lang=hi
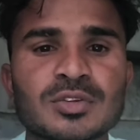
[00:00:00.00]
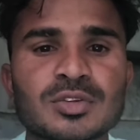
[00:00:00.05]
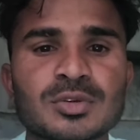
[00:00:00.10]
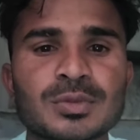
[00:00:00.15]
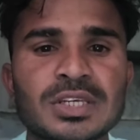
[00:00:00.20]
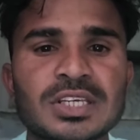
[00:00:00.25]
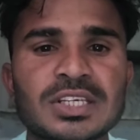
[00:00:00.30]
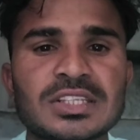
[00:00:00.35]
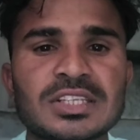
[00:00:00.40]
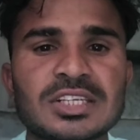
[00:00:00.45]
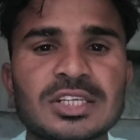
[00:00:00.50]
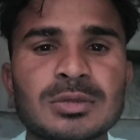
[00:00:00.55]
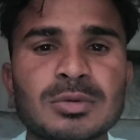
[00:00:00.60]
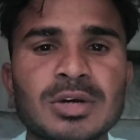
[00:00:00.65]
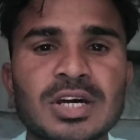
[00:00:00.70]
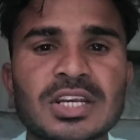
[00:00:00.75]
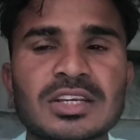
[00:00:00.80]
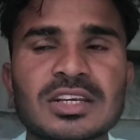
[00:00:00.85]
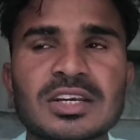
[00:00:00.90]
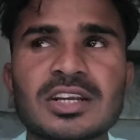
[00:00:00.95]
तुम्हें कितनी
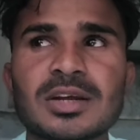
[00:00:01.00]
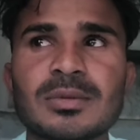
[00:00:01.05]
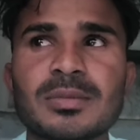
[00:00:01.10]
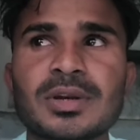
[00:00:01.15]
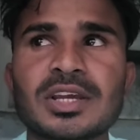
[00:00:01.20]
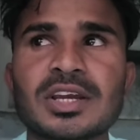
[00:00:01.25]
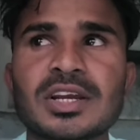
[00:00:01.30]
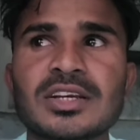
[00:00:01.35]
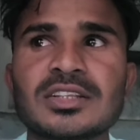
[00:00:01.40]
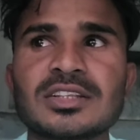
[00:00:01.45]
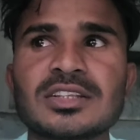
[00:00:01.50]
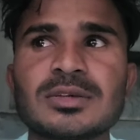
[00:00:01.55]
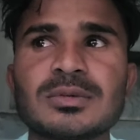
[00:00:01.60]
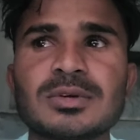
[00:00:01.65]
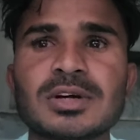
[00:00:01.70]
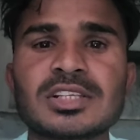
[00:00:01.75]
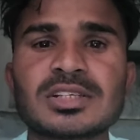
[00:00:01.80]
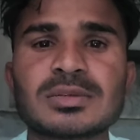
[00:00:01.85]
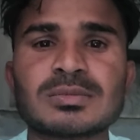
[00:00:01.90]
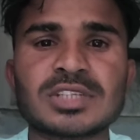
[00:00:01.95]
बार कहना पड़ेगा
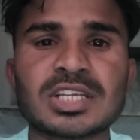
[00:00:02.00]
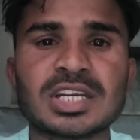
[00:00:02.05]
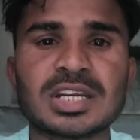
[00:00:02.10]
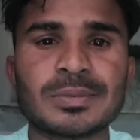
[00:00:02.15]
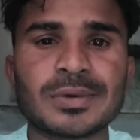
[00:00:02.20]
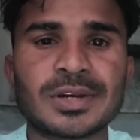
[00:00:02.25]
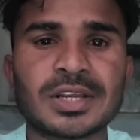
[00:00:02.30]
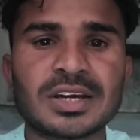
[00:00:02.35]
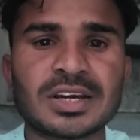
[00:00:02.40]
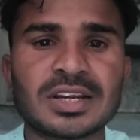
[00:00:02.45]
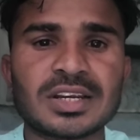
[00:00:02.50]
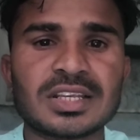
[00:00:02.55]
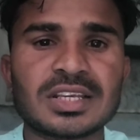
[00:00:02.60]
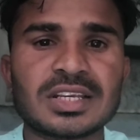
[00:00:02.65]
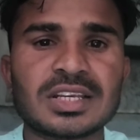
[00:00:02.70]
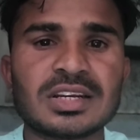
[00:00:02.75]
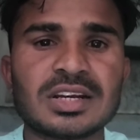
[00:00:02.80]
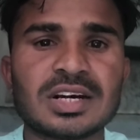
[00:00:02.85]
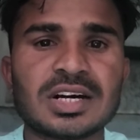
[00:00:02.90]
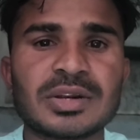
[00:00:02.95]
कितनी बार समझाना पड़ेगा
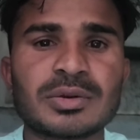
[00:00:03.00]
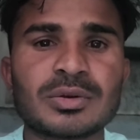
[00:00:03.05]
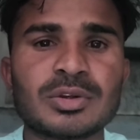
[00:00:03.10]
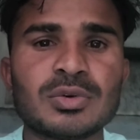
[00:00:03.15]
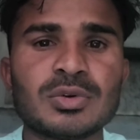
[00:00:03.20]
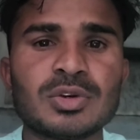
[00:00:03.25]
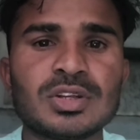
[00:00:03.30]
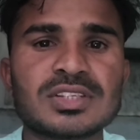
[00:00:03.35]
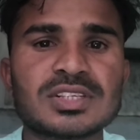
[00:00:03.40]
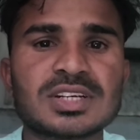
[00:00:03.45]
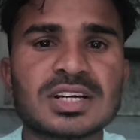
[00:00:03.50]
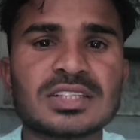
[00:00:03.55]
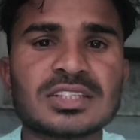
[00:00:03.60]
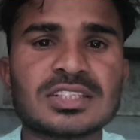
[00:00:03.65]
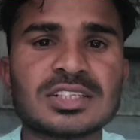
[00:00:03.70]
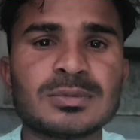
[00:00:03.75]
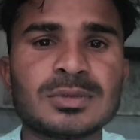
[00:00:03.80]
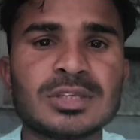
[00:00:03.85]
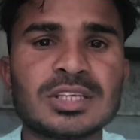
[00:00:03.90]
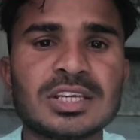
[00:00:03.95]
लेकिन आरोही उन्हें
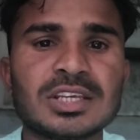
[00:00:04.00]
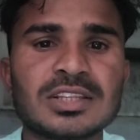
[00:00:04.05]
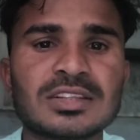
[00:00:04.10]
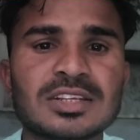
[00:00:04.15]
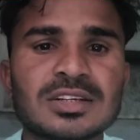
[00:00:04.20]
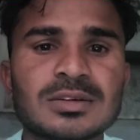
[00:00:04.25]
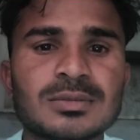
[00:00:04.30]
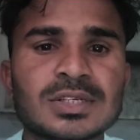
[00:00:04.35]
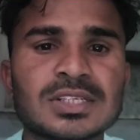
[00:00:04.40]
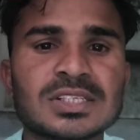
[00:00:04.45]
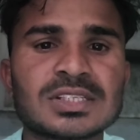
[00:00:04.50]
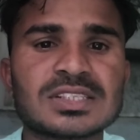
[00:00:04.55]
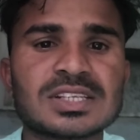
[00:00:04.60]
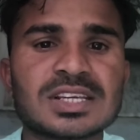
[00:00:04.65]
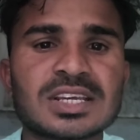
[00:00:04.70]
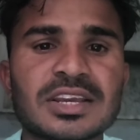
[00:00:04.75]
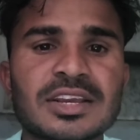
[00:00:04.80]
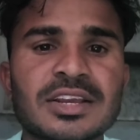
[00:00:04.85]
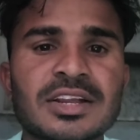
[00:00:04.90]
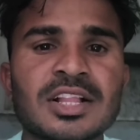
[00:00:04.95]
चाहती भी है तब मन
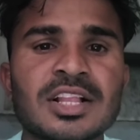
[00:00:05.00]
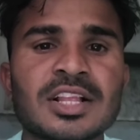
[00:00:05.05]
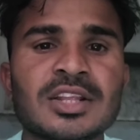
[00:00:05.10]
से